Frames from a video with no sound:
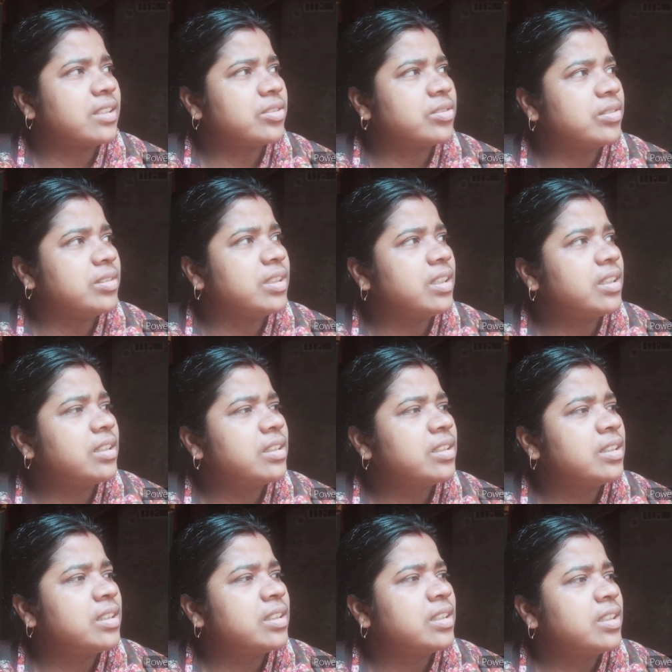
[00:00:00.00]
চুল দিয়ে
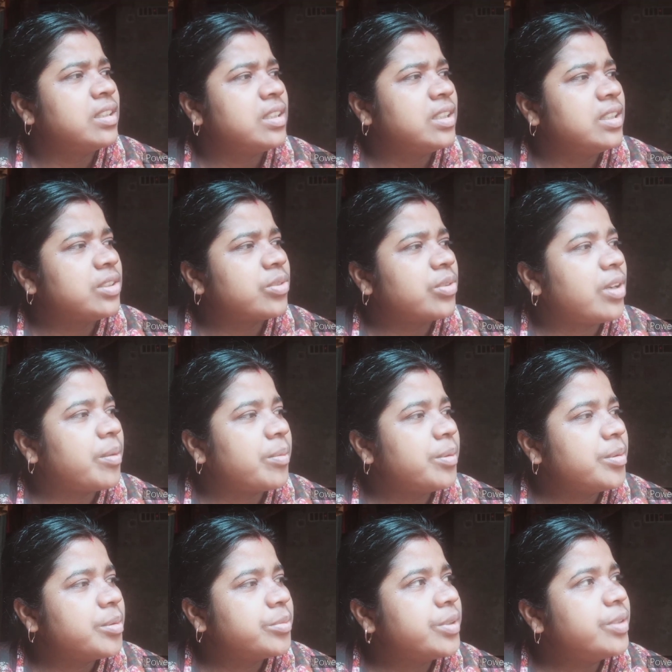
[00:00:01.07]
স্কুল হবে
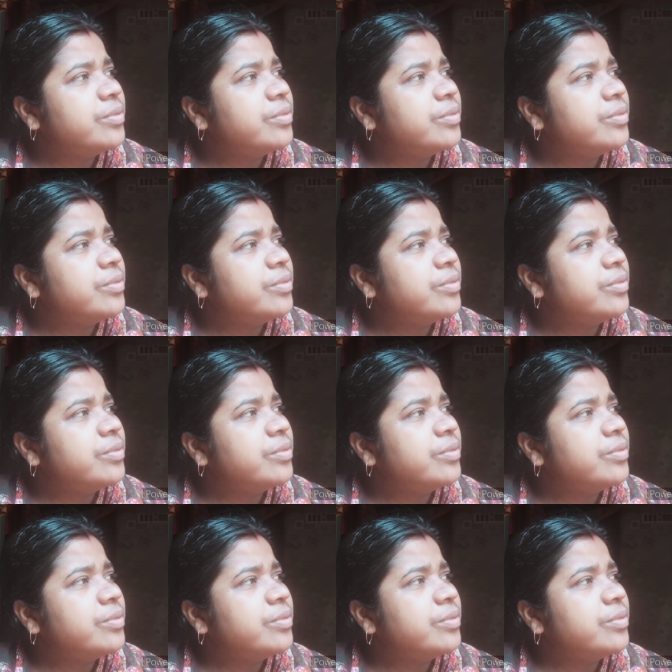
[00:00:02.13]
বাবু